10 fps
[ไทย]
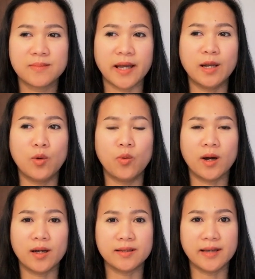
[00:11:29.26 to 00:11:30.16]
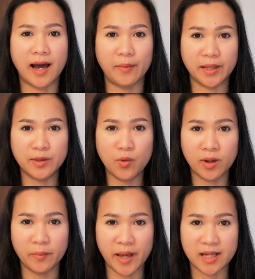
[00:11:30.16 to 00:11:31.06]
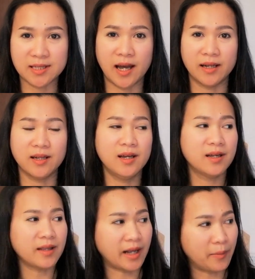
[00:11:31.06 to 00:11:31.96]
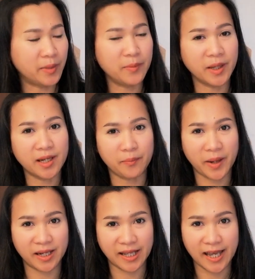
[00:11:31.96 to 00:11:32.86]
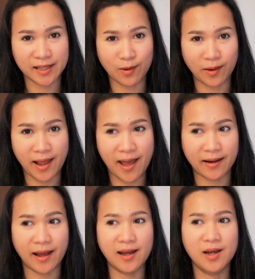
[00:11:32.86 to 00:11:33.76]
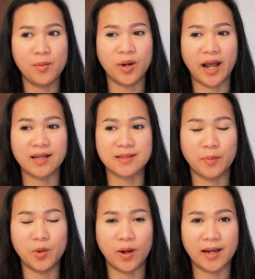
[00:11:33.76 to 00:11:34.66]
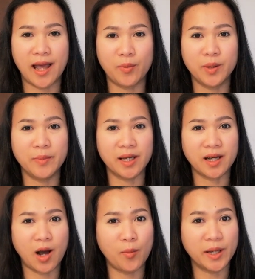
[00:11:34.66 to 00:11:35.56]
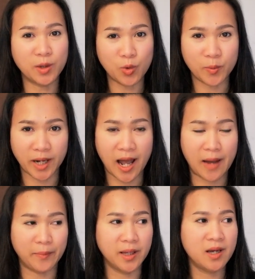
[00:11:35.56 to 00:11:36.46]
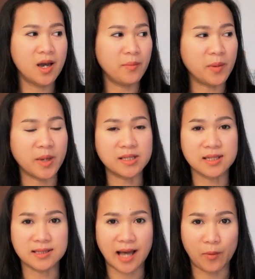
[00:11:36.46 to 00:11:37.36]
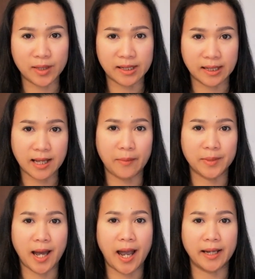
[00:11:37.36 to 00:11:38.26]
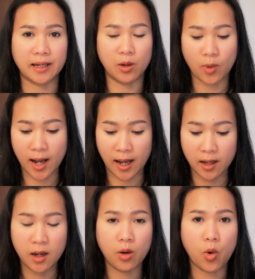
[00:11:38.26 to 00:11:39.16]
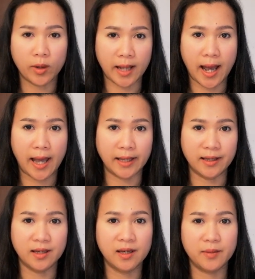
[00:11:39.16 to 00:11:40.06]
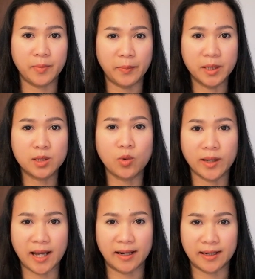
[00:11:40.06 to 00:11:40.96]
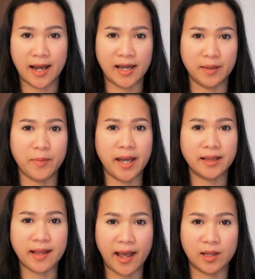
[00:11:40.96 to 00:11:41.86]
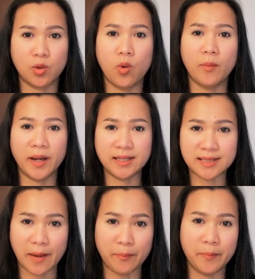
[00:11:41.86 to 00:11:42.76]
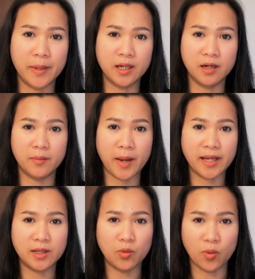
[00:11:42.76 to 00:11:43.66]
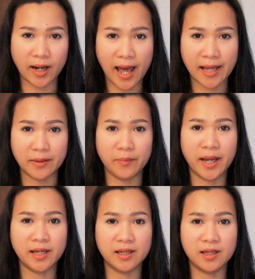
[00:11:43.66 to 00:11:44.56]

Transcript: ให้รู้ว่าอย่ามายุ่งกับแม่ฉัน แต่กับพี่มิกเนี่ยเป็นแค่ตอนแรกนะพอนางสำรวจแล้วพี่มิกเขาไม่รุ่มราม พี่มิกศึกษาวัฒนธรรมไทยนะคะ ว่าคนไทยประพฤติตัวอย่างไร ไม่แตะตัวไม่จับมือไม่อยู่ใกล้ไม่